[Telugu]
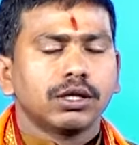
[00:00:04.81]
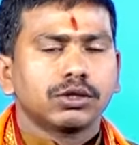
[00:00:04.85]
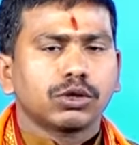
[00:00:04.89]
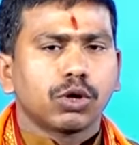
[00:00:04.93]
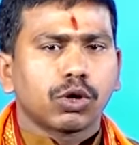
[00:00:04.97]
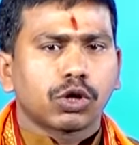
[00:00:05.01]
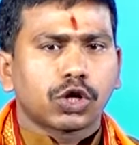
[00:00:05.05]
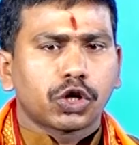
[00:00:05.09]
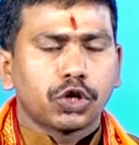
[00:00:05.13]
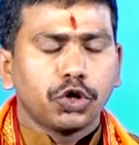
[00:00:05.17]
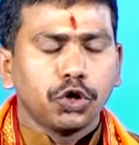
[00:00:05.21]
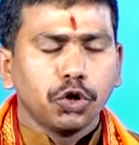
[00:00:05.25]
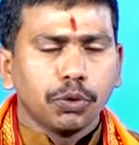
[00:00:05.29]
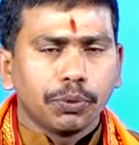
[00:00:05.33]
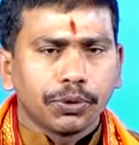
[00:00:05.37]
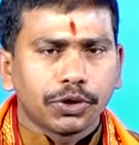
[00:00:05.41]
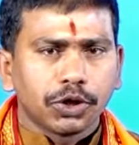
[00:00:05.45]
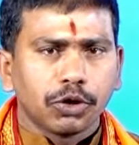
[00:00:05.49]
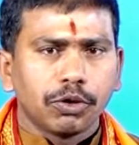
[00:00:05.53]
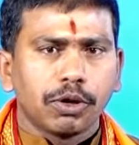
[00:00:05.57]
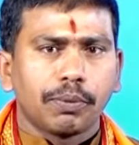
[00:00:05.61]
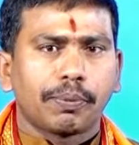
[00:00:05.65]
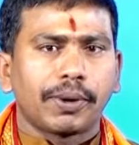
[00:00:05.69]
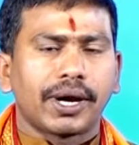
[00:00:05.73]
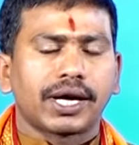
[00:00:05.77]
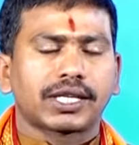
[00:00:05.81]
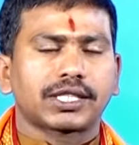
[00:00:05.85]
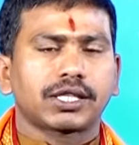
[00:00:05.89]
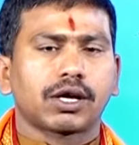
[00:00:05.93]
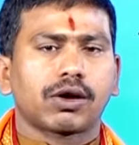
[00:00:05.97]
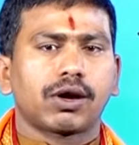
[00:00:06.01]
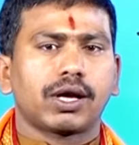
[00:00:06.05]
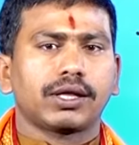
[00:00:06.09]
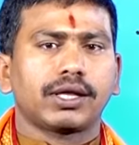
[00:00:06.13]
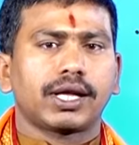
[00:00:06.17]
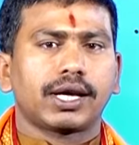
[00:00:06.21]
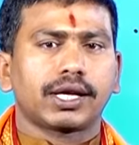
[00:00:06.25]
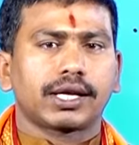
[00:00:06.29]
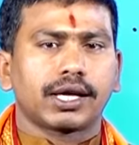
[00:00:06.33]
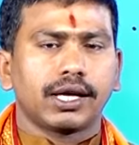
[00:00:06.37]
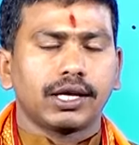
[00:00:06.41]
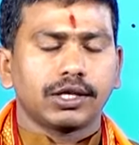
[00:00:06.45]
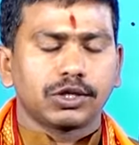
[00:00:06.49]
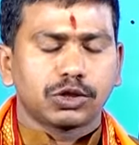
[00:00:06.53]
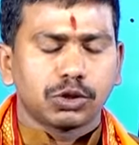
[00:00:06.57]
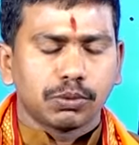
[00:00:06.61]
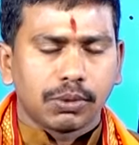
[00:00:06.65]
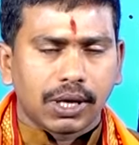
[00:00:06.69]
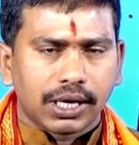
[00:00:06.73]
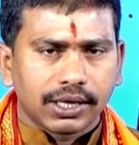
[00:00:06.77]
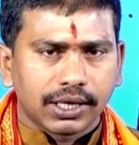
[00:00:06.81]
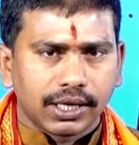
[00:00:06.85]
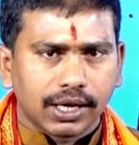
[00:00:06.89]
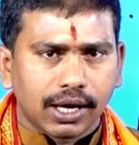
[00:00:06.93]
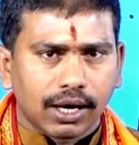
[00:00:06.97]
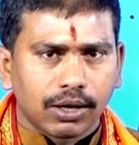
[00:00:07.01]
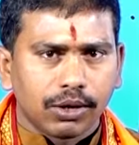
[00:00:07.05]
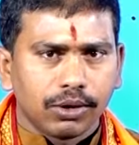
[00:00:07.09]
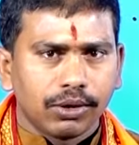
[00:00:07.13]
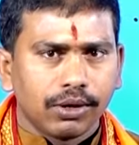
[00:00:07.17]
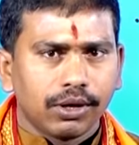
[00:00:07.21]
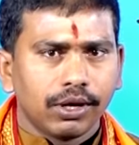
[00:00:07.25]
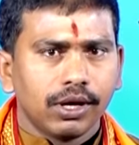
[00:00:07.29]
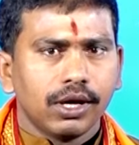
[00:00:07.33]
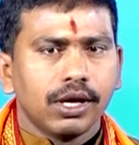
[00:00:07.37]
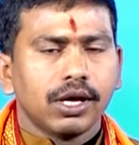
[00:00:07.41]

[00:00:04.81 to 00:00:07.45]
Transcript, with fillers: సో క్యూబ్ టీవీ ప్రేక్షకులందరికీ శుభాదినాలు